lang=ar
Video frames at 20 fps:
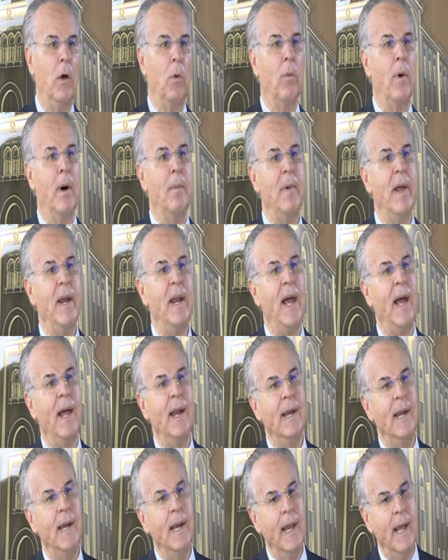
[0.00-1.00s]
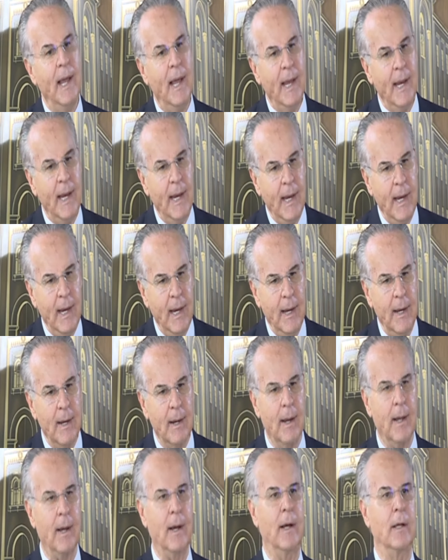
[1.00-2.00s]
ومنعا لأي
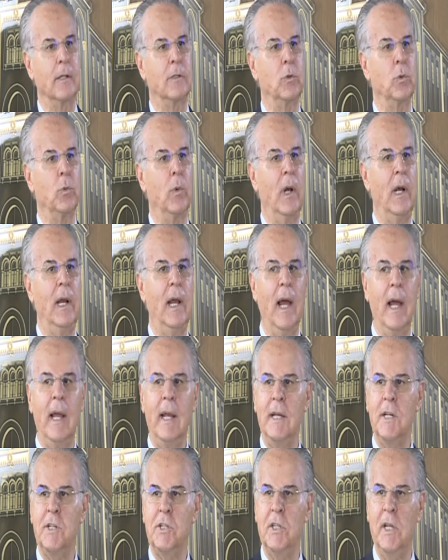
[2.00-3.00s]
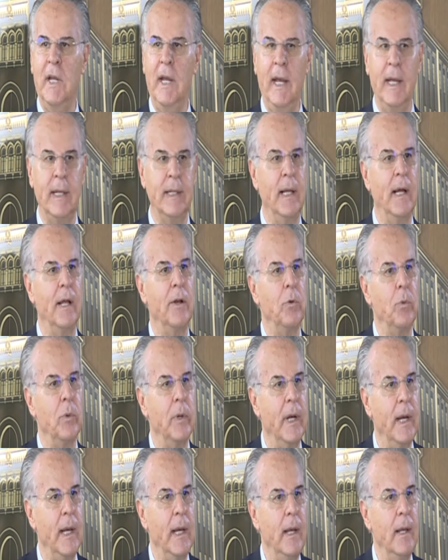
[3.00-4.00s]
لغط ولأي اجتهاد
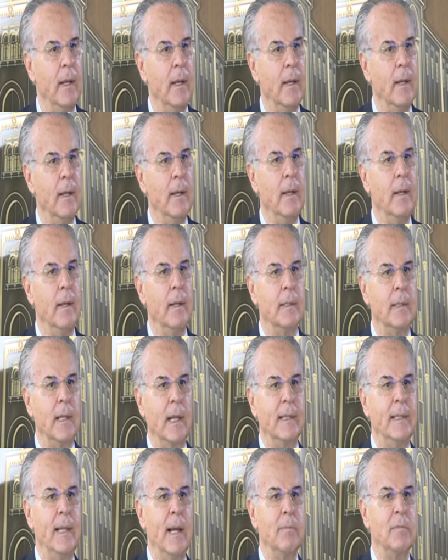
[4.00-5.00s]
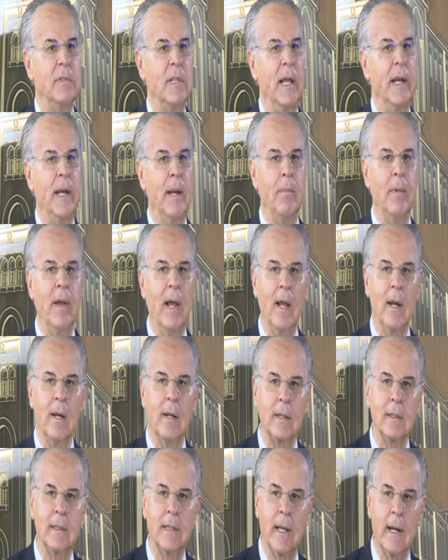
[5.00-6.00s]
قانوني تقدمت أنا
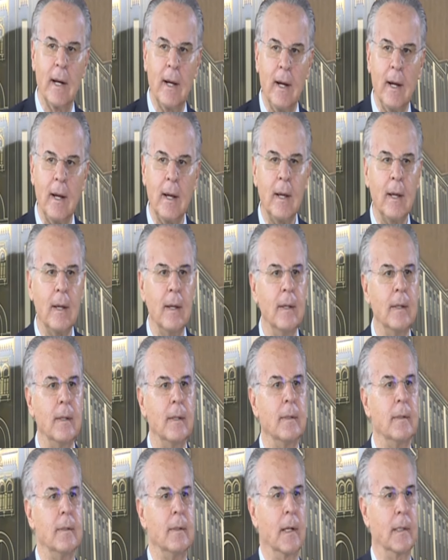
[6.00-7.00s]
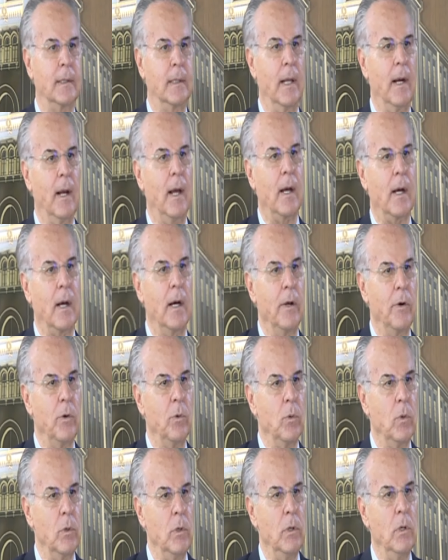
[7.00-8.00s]
بهالاقتراح اقتراح
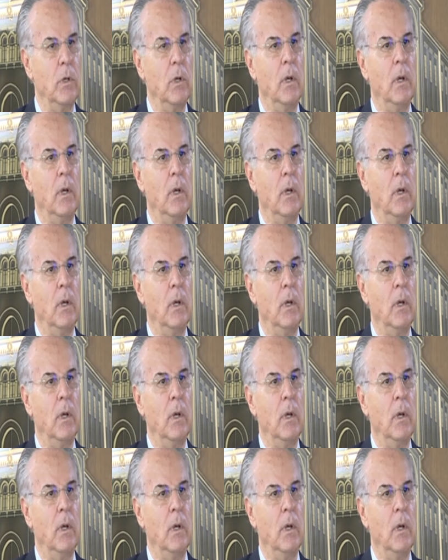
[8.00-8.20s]
قانون